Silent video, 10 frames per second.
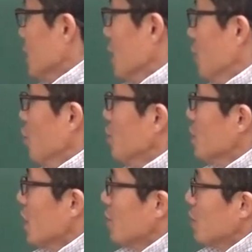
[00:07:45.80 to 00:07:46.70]
자 모든
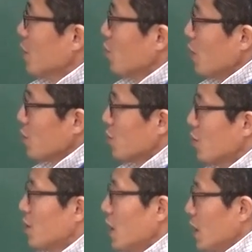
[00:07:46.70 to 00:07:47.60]
사람들을 도와줄 수
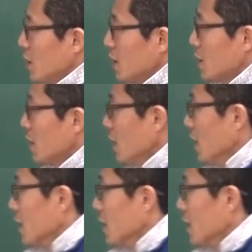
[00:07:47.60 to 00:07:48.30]
있다. 그래서